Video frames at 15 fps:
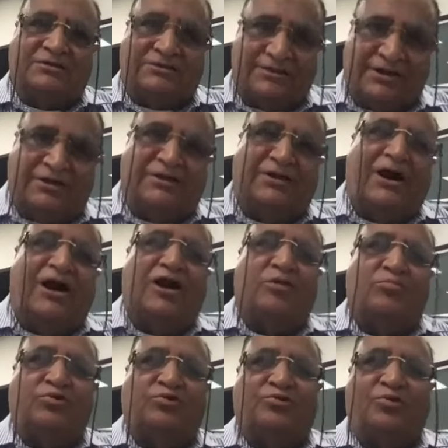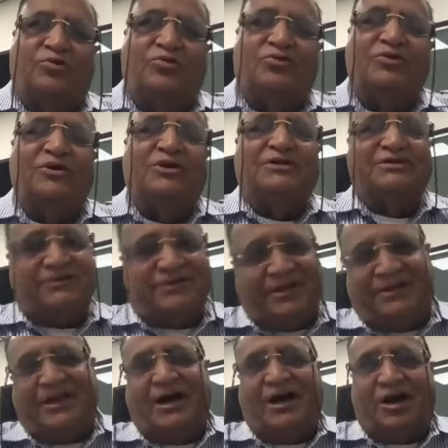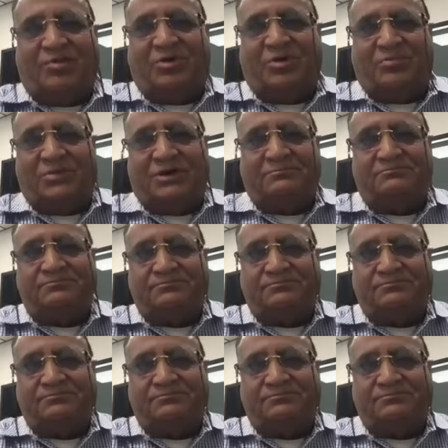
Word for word: जिंदा है भुट्टो जिंदा है बीबी